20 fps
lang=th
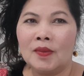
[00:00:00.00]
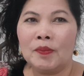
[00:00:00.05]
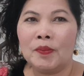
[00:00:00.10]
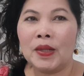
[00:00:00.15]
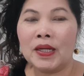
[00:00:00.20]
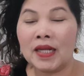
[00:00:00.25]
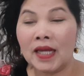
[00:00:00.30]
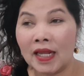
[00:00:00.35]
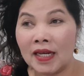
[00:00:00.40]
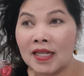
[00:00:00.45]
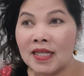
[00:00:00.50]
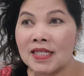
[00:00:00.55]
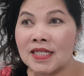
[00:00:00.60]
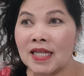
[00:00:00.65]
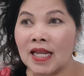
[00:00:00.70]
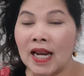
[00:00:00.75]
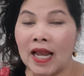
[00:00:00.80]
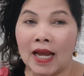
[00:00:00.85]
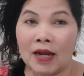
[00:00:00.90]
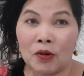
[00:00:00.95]
เป็นงานอิส
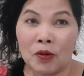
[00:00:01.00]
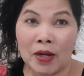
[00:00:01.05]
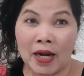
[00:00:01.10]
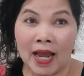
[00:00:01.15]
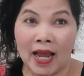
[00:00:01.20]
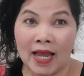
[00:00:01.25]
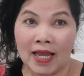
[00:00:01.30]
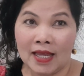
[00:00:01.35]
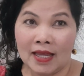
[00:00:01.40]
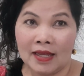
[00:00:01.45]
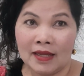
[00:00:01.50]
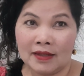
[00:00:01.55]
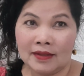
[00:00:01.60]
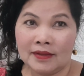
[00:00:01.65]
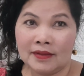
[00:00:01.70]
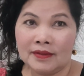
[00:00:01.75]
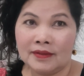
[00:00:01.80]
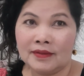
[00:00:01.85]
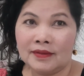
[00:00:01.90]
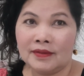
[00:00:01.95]
ระก็ได้
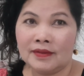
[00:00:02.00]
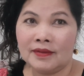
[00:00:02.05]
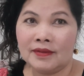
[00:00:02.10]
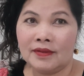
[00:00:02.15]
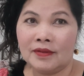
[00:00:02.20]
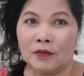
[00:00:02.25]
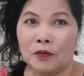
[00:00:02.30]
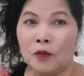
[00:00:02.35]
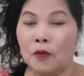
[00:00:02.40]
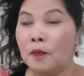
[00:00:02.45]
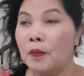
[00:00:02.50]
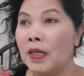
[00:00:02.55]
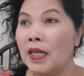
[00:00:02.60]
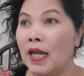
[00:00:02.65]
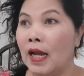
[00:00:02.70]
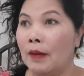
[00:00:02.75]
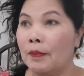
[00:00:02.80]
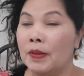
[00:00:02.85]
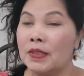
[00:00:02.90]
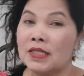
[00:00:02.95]
คุณไม่อ
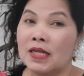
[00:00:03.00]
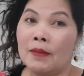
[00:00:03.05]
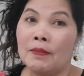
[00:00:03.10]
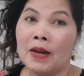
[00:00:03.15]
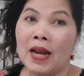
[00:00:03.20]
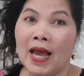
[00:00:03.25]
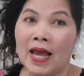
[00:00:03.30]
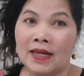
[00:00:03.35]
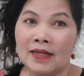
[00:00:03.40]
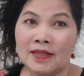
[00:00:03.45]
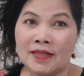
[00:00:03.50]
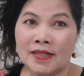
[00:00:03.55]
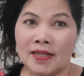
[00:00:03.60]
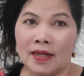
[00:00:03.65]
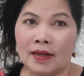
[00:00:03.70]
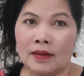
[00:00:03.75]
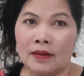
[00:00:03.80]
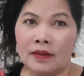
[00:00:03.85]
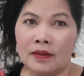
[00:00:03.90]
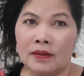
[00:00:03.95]
ยากประจำร้านนั่นเสี
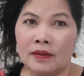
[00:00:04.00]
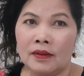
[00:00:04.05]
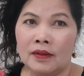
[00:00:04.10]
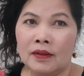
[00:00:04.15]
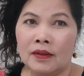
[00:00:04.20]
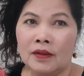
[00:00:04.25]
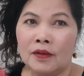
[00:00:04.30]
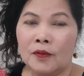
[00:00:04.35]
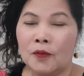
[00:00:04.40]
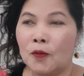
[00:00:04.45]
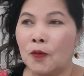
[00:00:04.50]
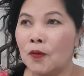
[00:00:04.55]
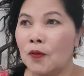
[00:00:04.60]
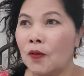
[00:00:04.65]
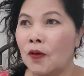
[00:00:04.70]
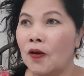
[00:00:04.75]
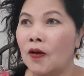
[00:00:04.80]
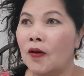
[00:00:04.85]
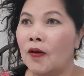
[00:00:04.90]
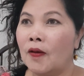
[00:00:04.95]
ยคุณ
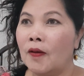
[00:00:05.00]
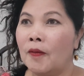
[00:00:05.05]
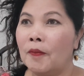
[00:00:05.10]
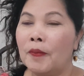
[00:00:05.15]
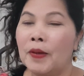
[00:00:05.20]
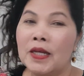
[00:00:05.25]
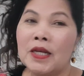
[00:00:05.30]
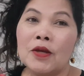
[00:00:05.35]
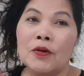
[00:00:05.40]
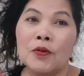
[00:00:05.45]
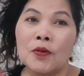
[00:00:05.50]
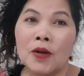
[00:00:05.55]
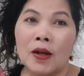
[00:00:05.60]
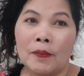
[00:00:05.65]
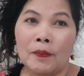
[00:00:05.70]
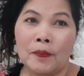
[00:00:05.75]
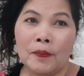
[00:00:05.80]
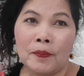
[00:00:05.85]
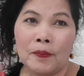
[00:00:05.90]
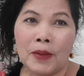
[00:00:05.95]
ก็ไปดิวกับ
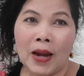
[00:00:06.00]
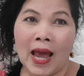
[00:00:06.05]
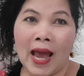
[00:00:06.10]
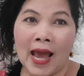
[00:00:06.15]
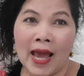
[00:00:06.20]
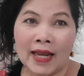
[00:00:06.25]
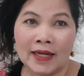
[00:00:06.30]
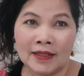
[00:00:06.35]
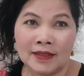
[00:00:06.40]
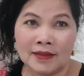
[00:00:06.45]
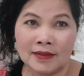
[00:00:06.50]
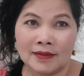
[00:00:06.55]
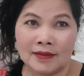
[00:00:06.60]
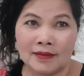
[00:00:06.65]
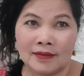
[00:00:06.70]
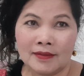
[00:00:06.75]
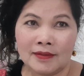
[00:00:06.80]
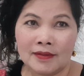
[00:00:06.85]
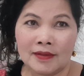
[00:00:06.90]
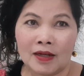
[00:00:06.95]
ร้าน
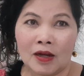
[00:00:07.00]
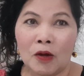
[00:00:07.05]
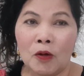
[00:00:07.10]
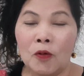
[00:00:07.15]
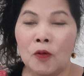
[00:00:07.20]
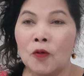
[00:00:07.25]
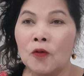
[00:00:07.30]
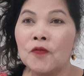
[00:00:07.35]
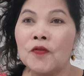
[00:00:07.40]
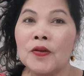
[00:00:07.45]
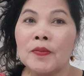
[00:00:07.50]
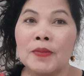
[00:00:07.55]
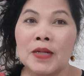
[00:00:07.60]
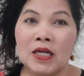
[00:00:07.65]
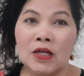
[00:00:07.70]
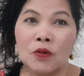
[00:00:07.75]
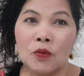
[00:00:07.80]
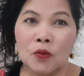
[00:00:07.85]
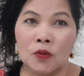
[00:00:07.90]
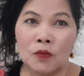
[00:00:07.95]
เขารู้ฝีมือ
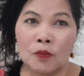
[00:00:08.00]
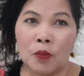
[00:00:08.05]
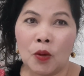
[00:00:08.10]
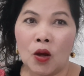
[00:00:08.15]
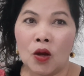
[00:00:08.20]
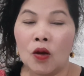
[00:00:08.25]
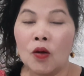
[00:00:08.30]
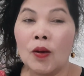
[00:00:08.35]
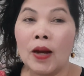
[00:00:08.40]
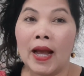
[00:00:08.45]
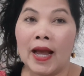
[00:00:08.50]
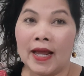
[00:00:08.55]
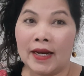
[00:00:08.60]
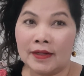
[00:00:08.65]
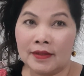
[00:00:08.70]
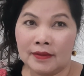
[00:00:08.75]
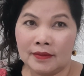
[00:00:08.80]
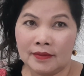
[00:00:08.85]
คุณพอเขาขาด